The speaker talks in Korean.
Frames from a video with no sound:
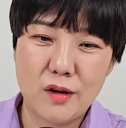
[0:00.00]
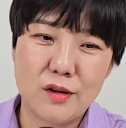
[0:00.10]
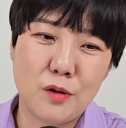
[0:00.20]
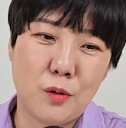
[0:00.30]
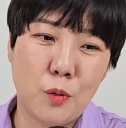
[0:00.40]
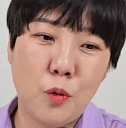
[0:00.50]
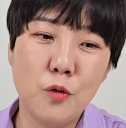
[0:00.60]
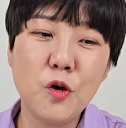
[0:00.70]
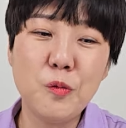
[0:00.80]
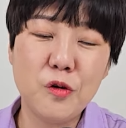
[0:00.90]
그래서
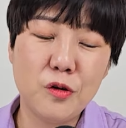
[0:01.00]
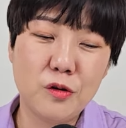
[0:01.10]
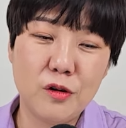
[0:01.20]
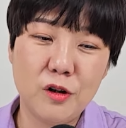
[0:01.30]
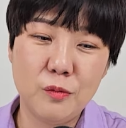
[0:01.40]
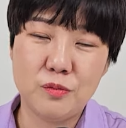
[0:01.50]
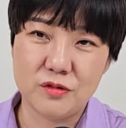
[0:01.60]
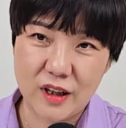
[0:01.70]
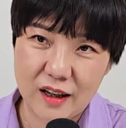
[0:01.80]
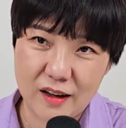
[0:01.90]
공유물을
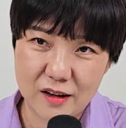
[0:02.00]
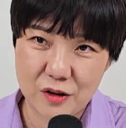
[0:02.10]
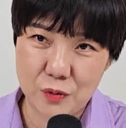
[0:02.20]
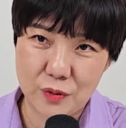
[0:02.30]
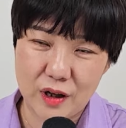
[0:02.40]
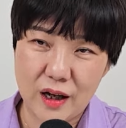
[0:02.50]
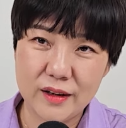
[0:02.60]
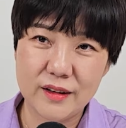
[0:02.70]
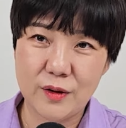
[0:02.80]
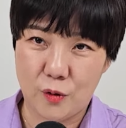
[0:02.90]
분할하기
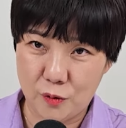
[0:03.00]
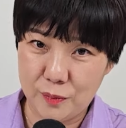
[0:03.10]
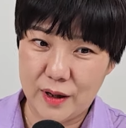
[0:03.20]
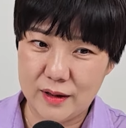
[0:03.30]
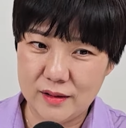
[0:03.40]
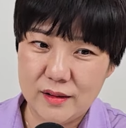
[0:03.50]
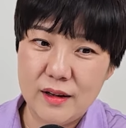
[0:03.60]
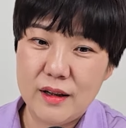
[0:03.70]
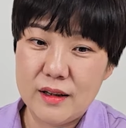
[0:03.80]
위한 경매를